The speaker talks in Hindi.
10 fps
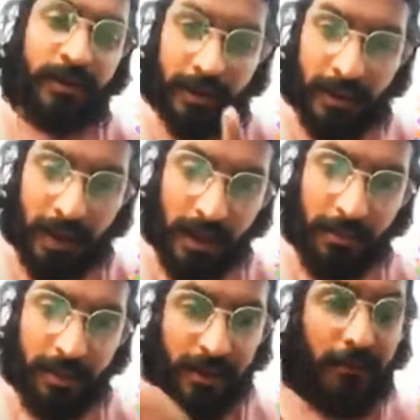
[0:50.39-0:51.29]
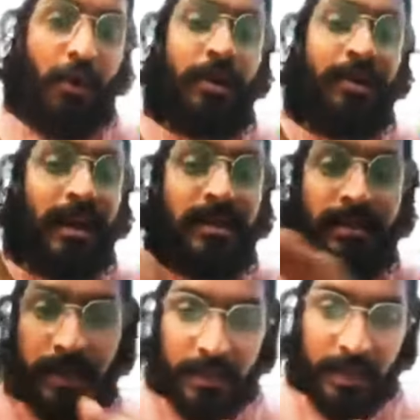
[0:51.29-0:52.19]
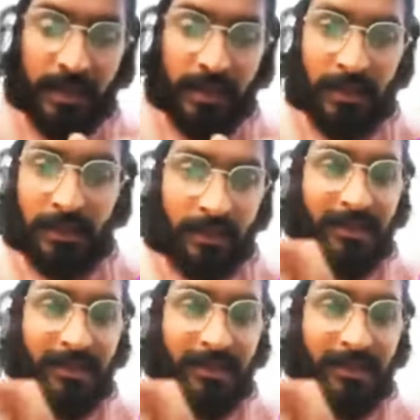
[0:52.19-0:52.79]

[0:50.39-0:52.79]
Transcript: और ये गाना मैंने मोनेटाइज नहीं किया है